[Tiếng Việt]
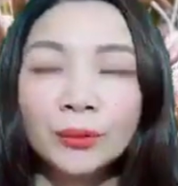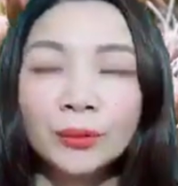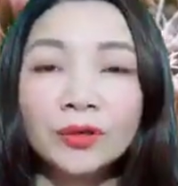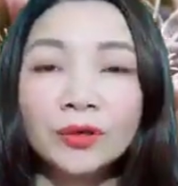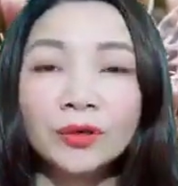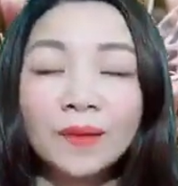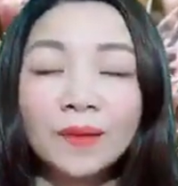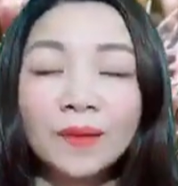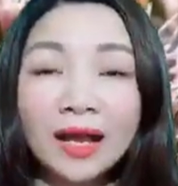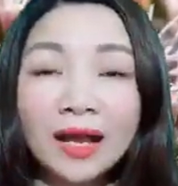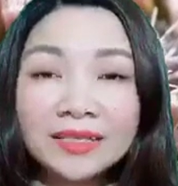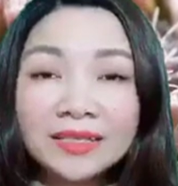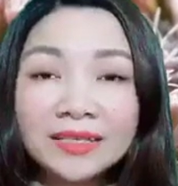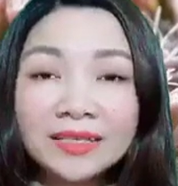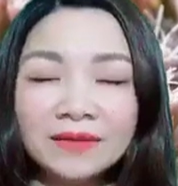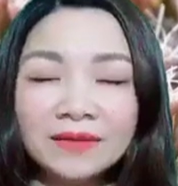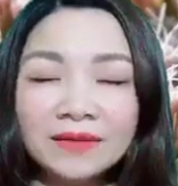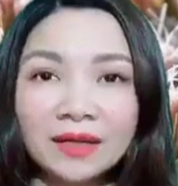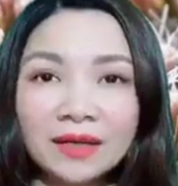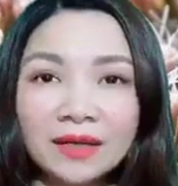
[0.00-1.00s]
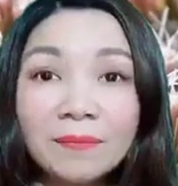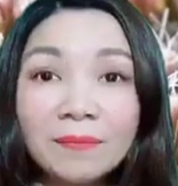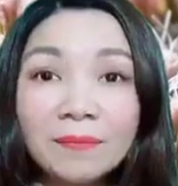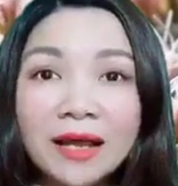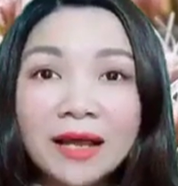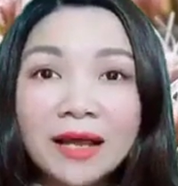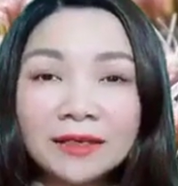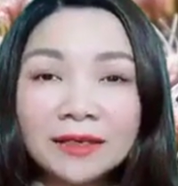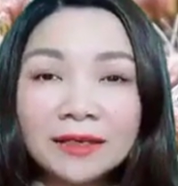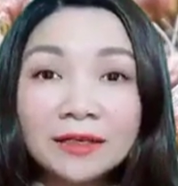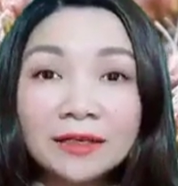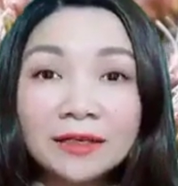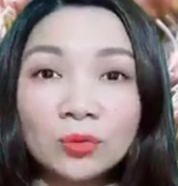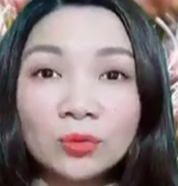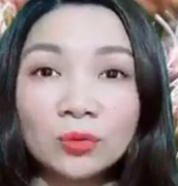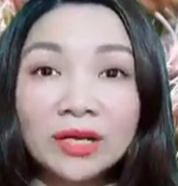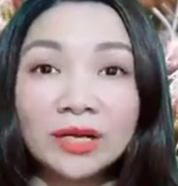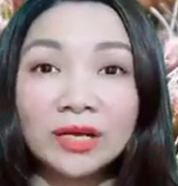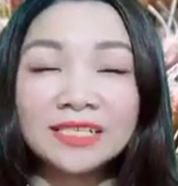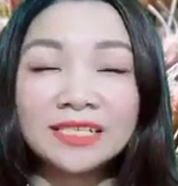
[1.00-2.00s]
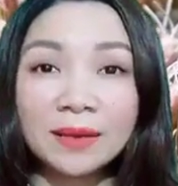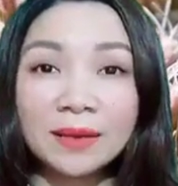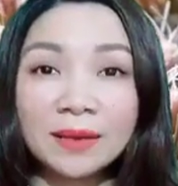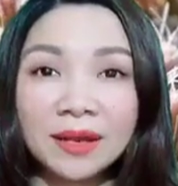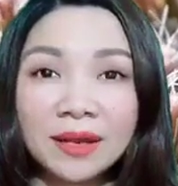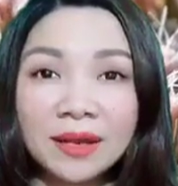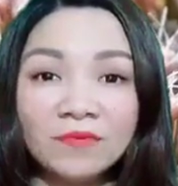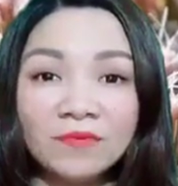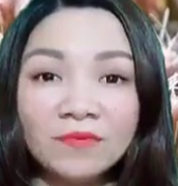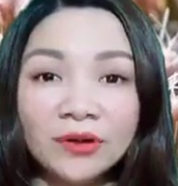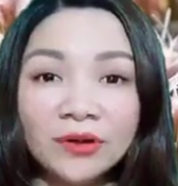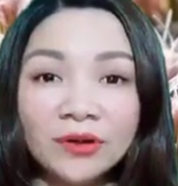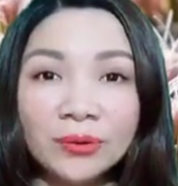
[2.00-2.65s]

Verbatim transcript: quý cô bác anh chị và các bạn đừng quên xem thêm